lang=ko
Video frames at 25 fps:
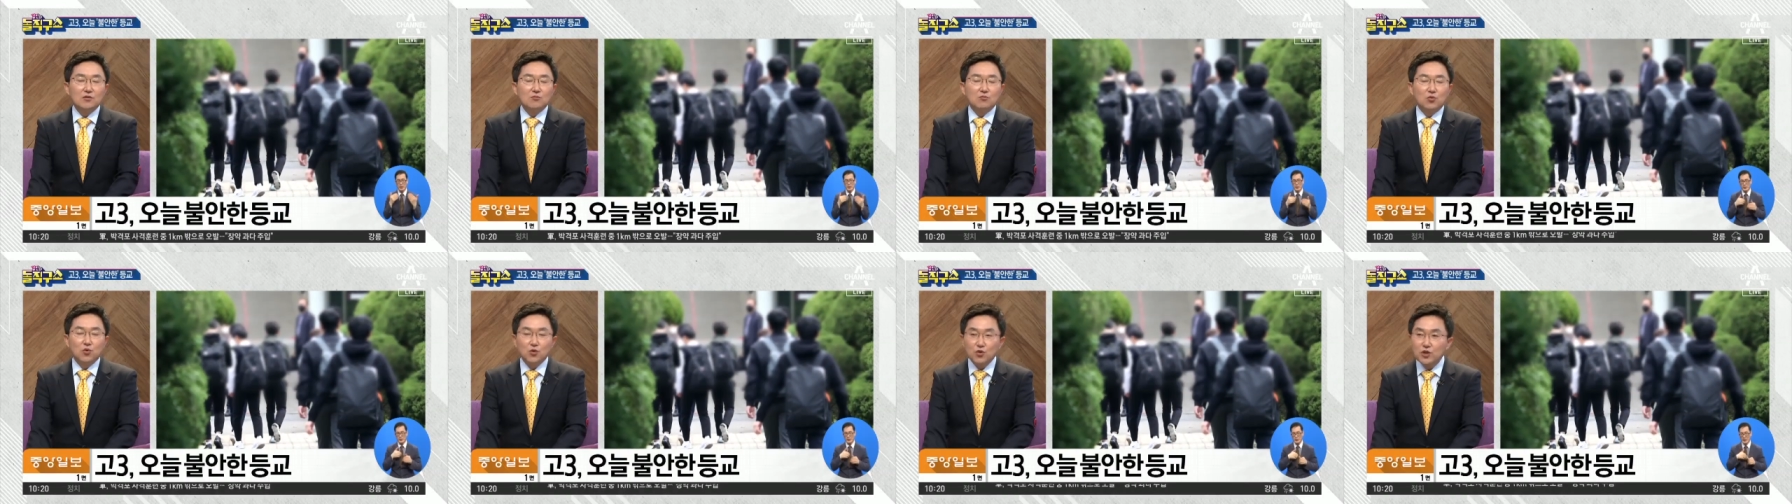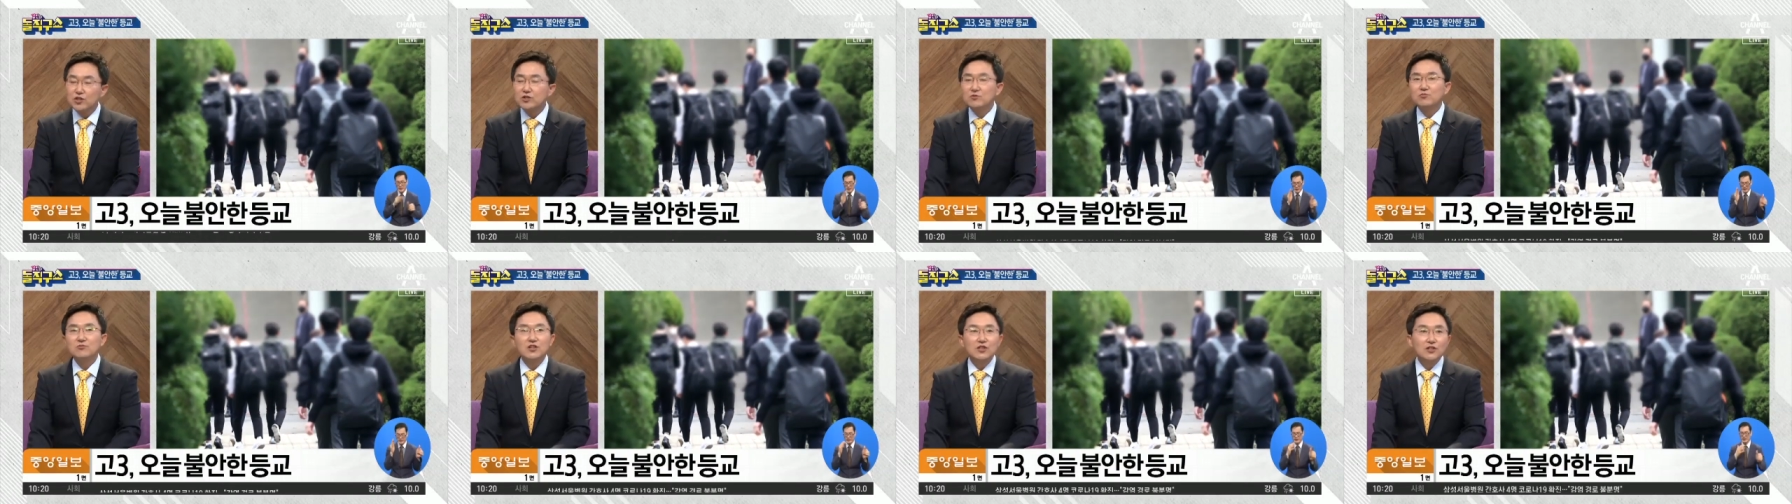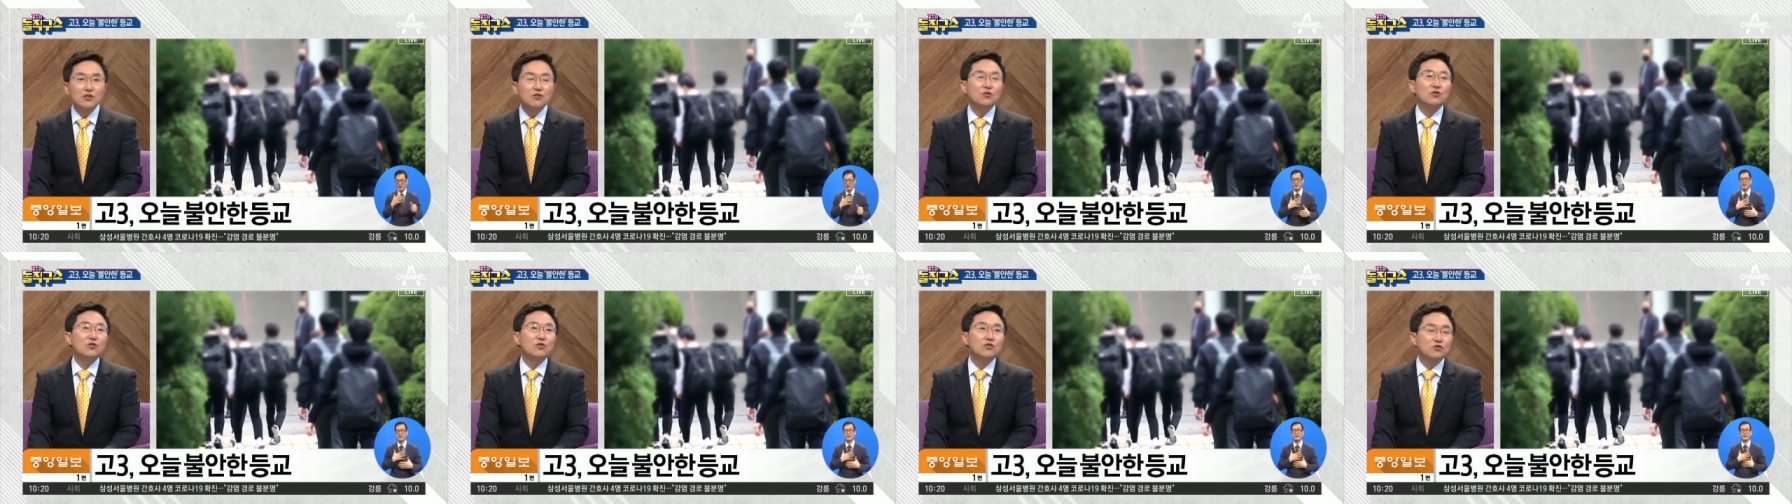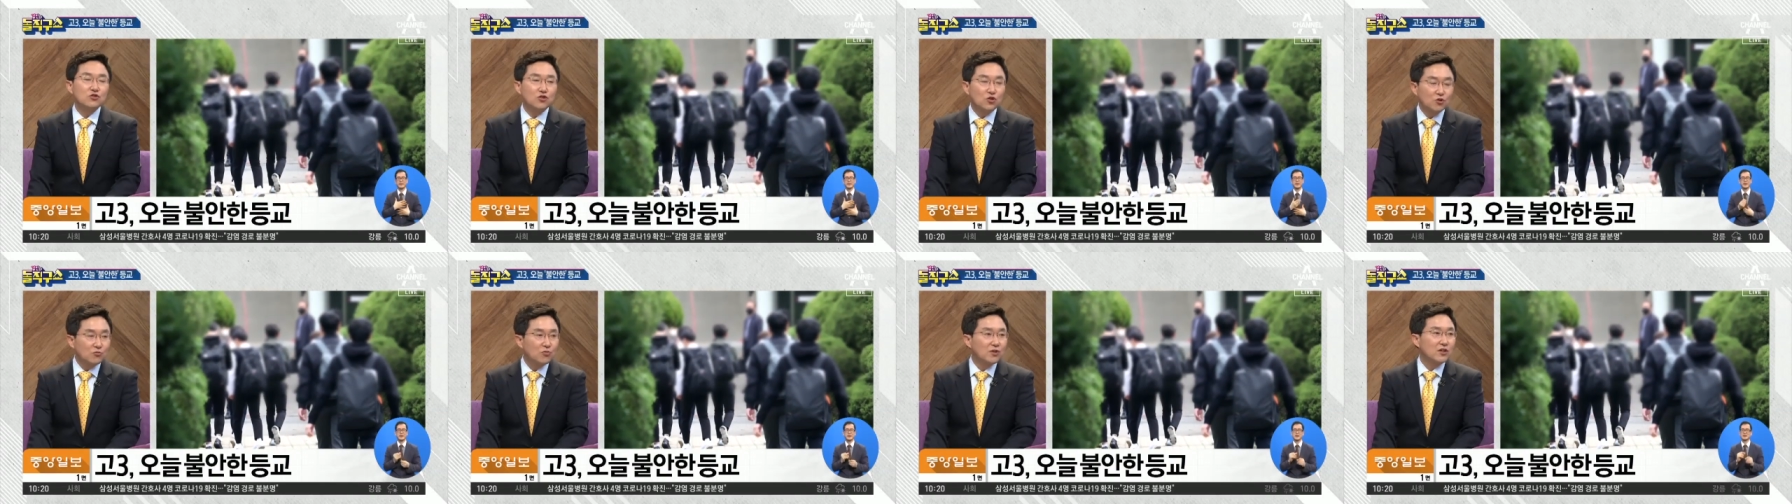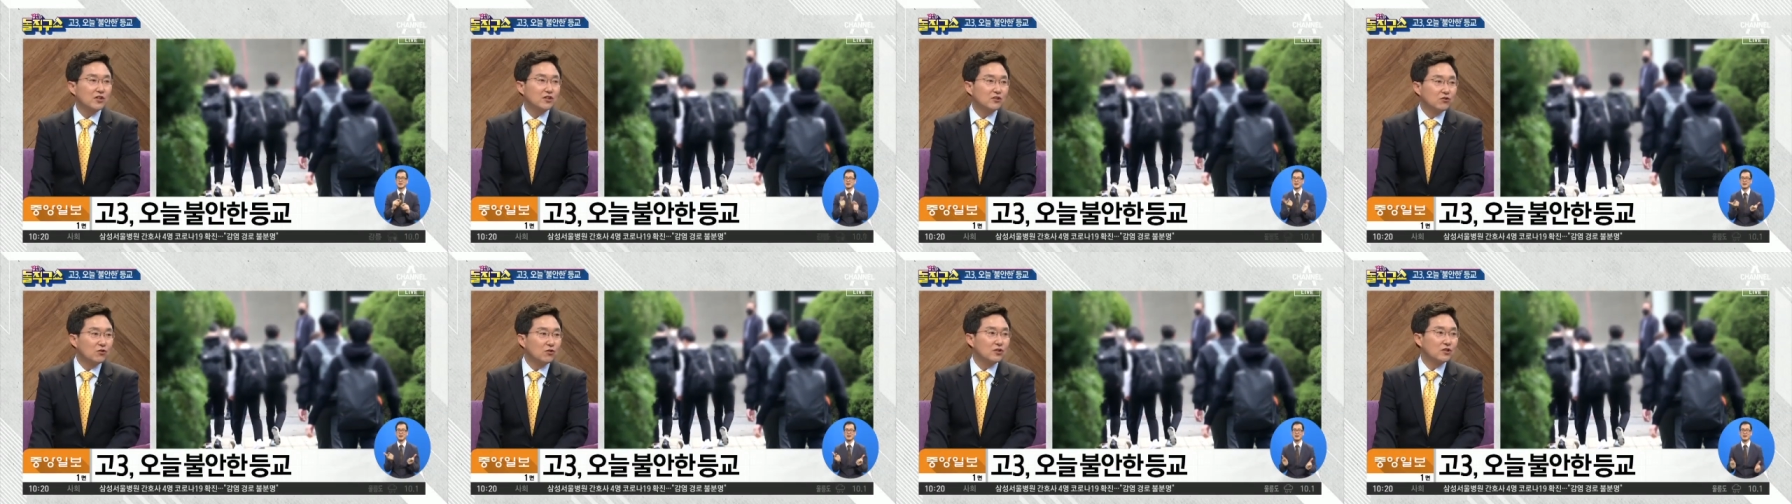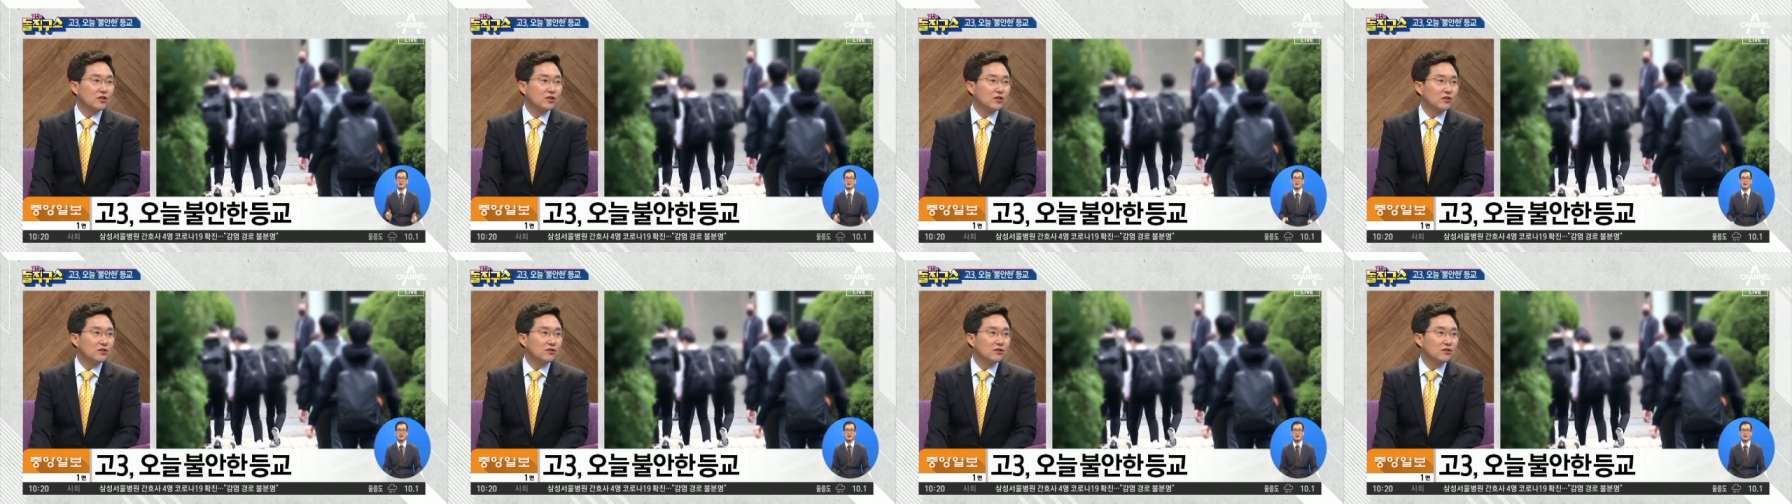모르겠습니다. 이런 거는 정말 이럴
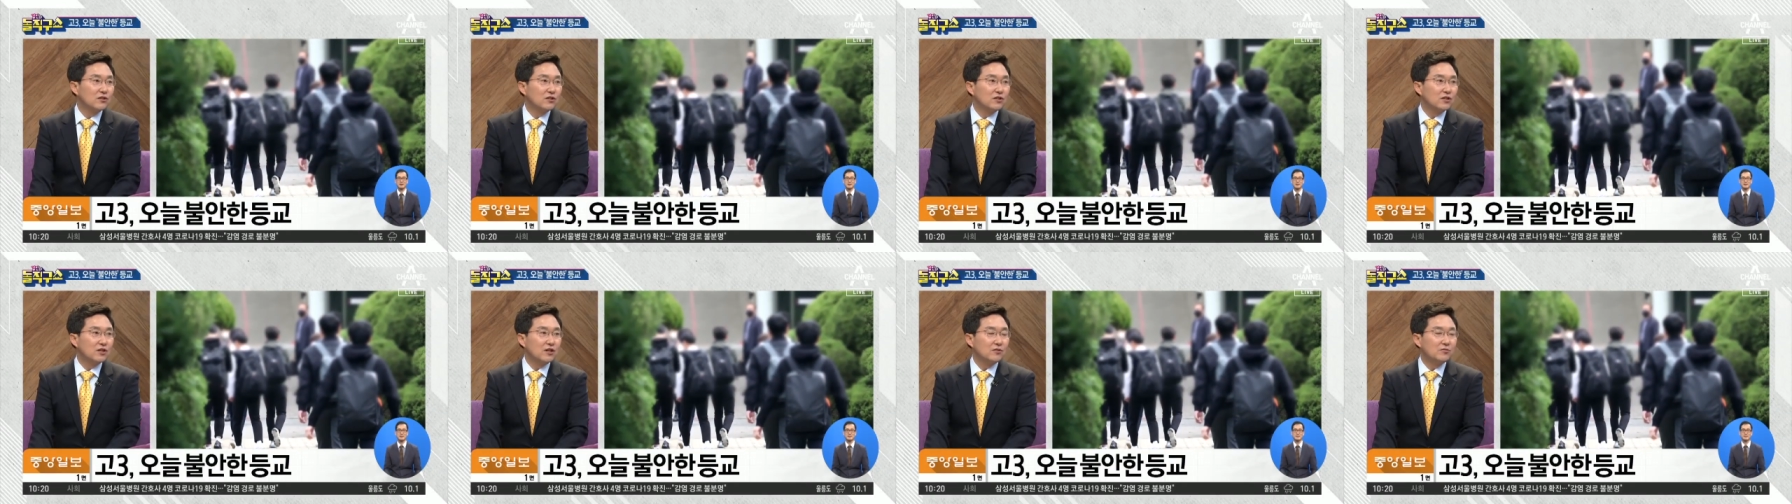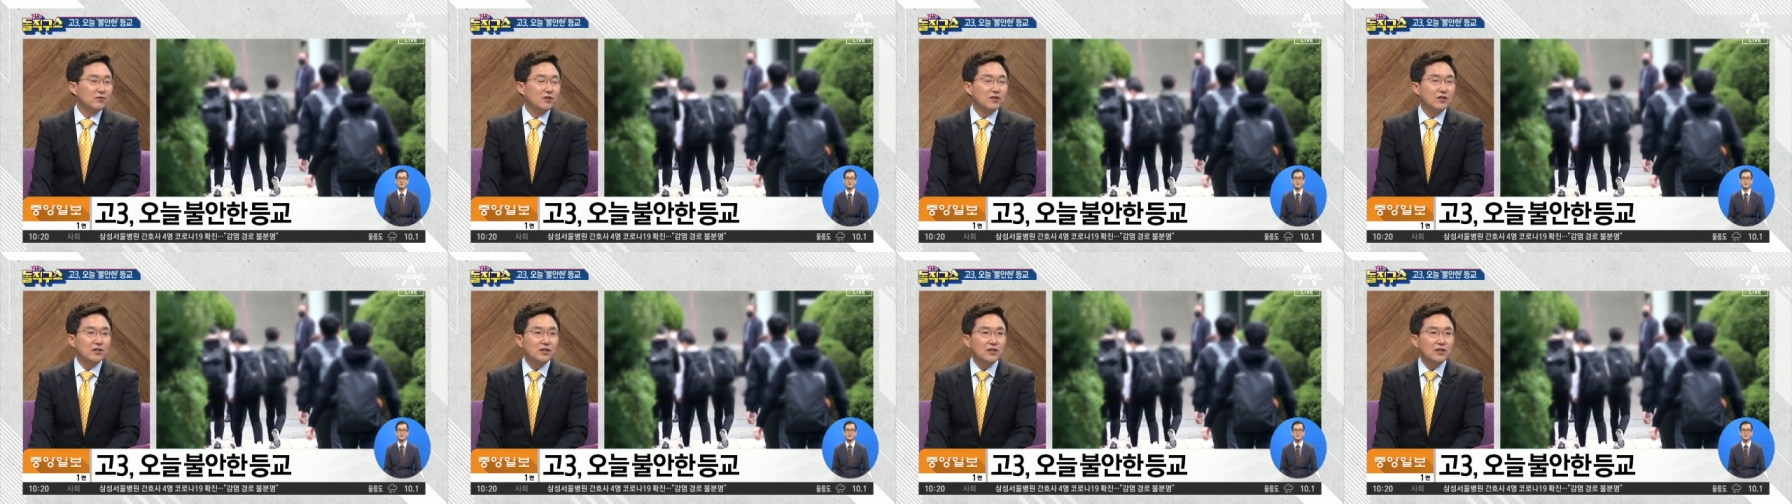때는 아마